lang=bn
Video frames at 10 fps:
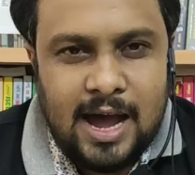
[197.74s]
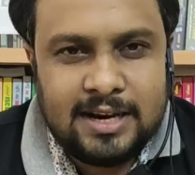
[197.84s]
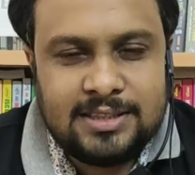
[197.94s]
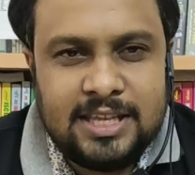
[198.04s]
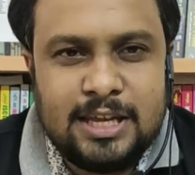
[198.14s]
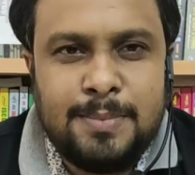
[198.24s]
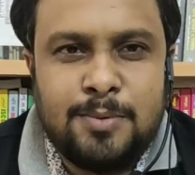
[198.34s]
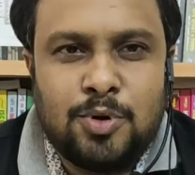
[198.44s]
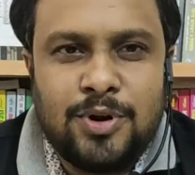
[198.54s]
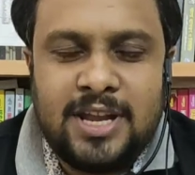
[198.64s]
আর্থিক
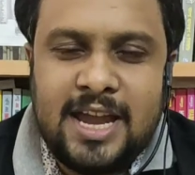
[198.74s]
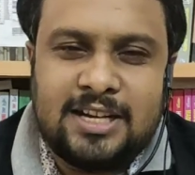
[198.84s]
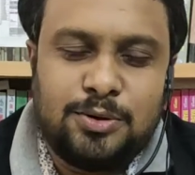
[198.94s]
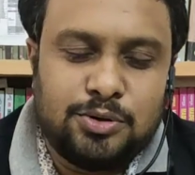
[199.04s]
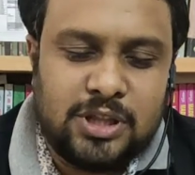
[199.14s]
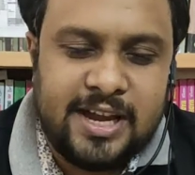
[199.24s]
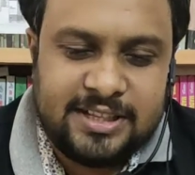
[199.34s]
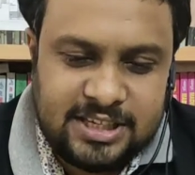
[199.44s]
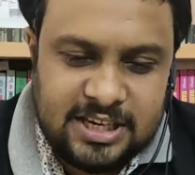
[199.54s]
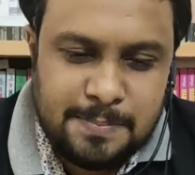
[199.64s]
বিবরণী একটি অধ্যায়
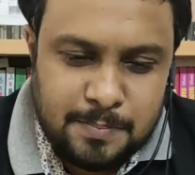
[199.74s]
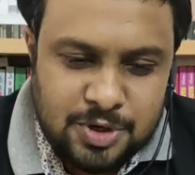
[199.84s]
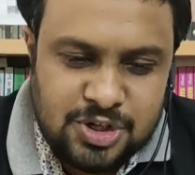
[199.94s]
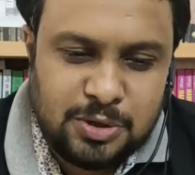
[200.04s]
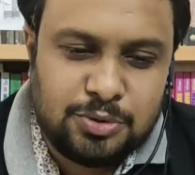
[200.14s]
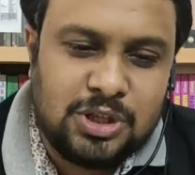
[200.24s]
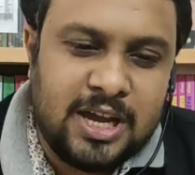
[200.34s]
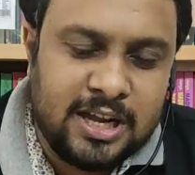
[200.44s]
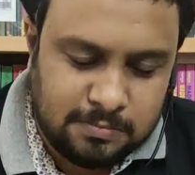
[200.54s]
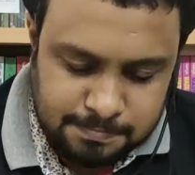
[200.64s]
আছে সেই
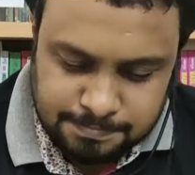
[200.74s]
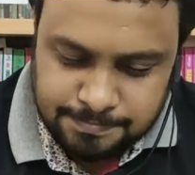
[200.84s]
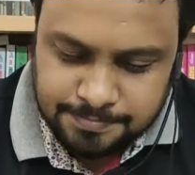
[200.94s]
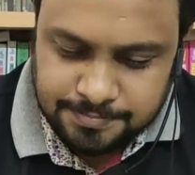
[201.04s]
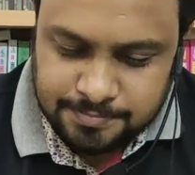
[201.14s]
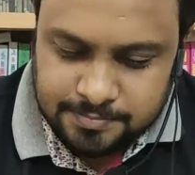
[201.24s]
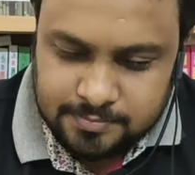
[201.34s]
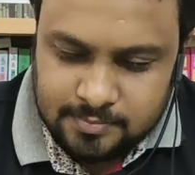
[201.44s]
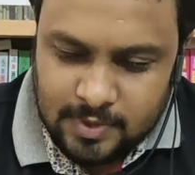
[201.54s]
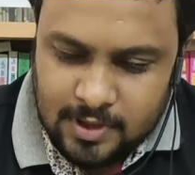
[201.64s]
অধ্যায়ের
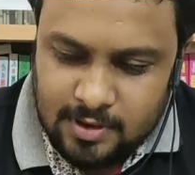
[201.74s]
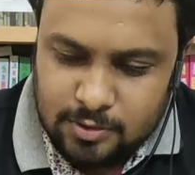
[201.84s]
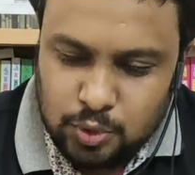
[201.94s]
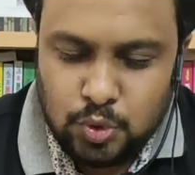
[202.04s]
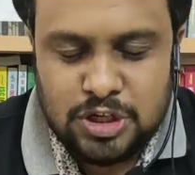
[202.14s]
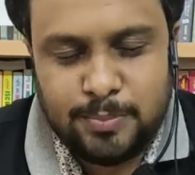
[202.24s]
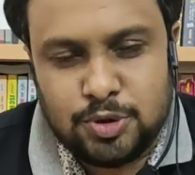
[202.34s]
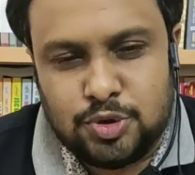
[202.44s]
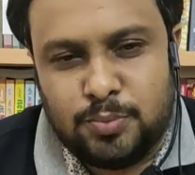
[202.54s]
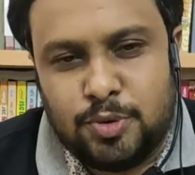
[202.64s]
দুইটা
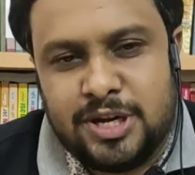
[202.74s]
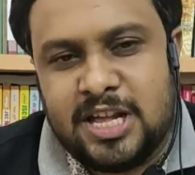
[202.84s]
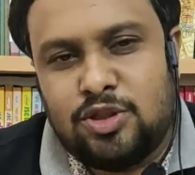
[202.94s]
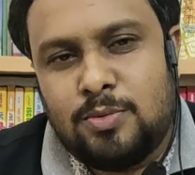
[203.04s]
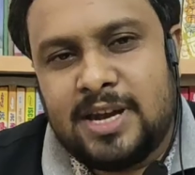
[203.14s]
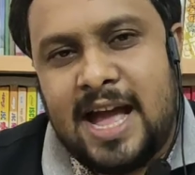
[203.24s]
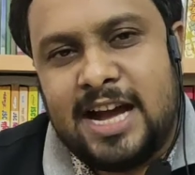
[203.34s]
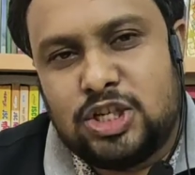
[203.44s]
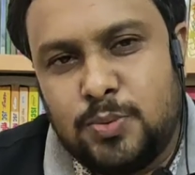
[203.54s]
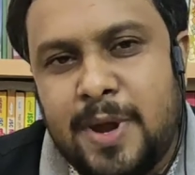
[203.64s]
প্রশ্ন পরীক্ষায় তোমাকে
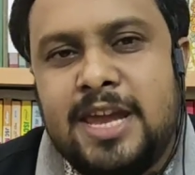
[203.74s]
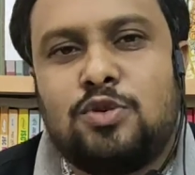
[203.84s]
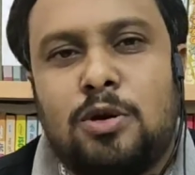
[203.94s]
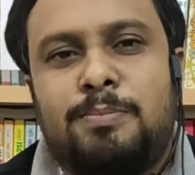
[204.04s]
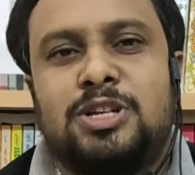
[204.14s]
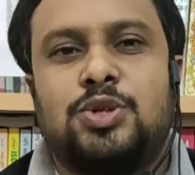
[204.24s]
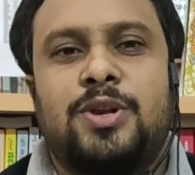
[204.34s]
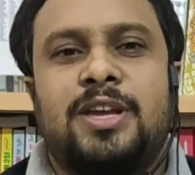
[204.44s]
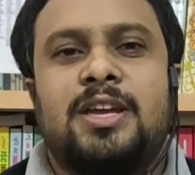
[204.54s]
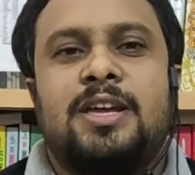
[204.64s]
আসবেই
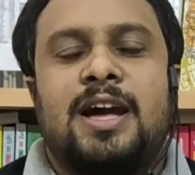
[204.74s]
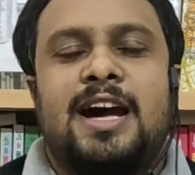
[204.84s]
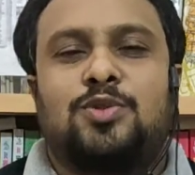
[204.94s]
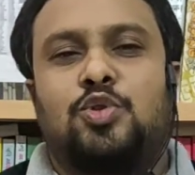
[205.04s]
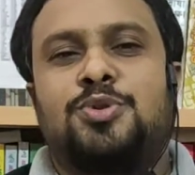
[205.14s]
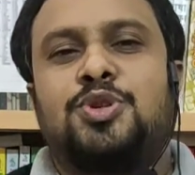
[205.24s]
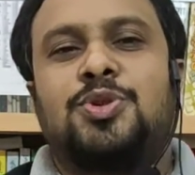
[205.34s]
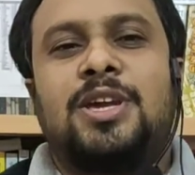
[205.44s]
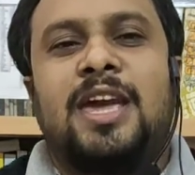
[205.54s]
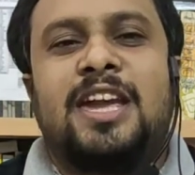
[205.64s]
কম্পালসরি আর তুমি
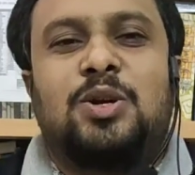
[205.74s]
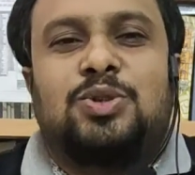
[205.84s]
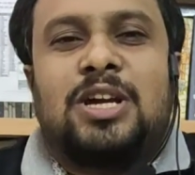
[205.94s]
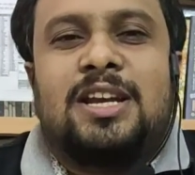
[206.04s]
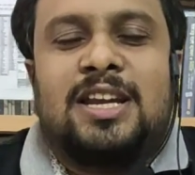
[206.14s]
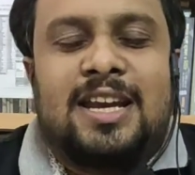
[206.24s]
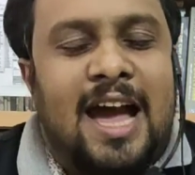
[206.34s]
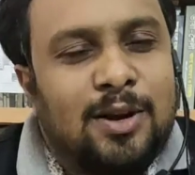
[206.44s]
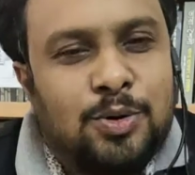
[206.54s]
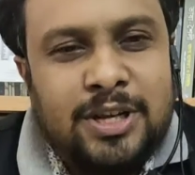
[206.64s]
যদি এই অধ্যায়টি
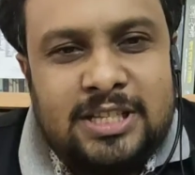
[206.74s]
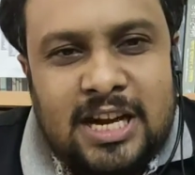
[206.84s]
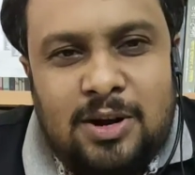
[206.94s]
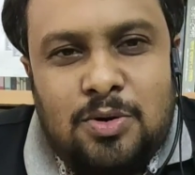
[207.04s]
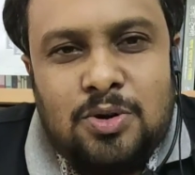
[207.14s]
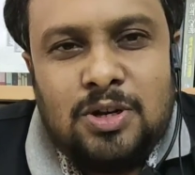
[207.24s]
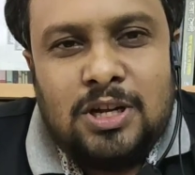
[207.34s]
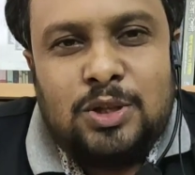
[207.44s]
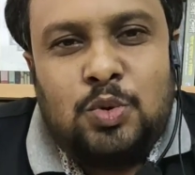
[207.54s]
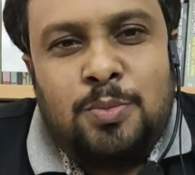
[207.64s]
না করে যাও
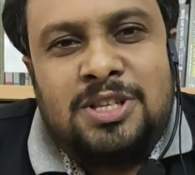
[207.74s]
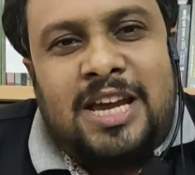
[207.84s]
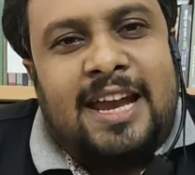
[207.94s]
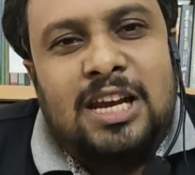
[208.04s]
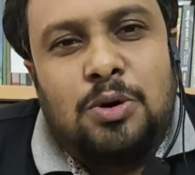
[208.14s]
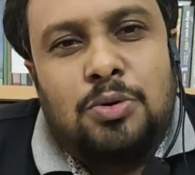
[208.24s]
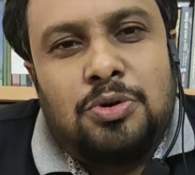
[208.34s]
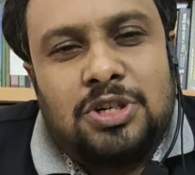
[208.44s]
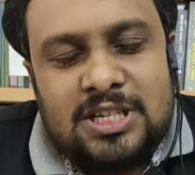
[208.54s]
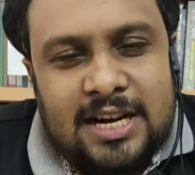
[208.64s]
তুমি চাইলেও
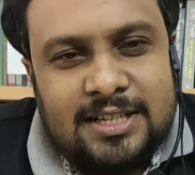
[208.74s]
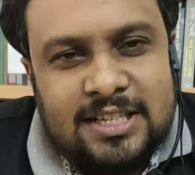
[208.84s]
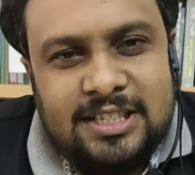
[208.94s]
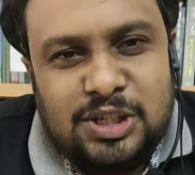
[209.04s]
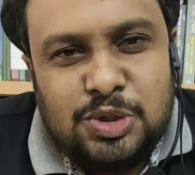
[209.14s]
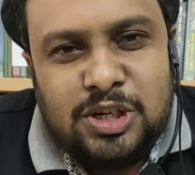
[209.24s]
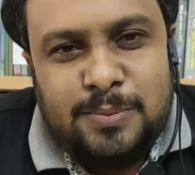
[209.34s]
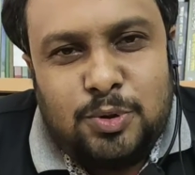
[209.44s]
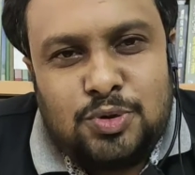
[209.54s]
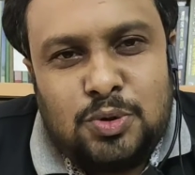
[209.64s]
ষাটটি সৃজনশীলের
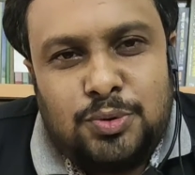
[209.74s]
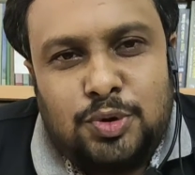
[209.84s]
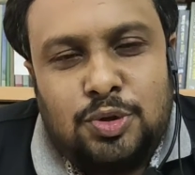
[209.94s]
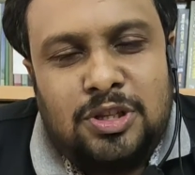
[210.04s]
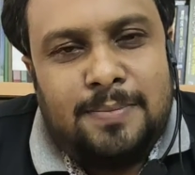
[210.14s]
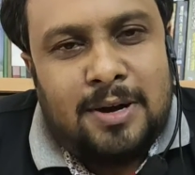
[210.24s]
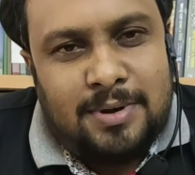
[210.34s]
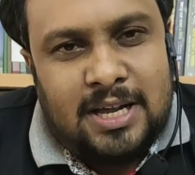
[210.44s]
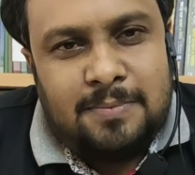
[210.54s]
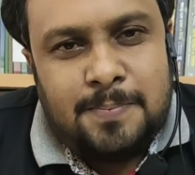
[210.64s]
প্রশ্ন উত্তর দিতে পারবে
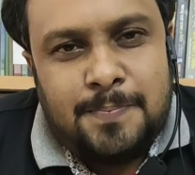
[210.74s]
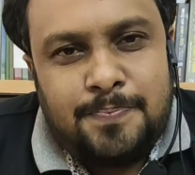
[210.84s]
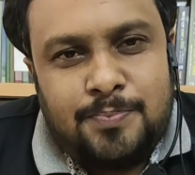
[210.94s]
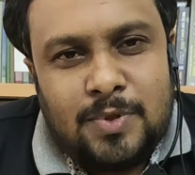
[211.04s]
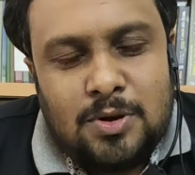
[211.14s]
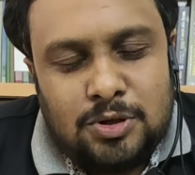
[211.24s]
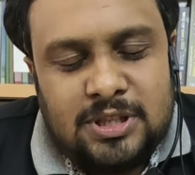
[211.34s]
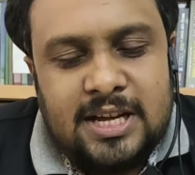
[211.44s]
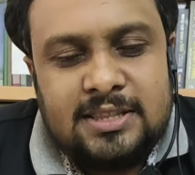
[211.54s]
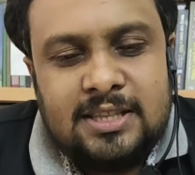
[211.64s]
না
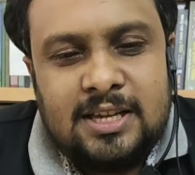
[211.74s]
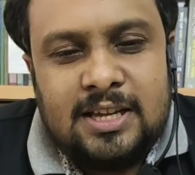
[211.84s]
অর্থাৎ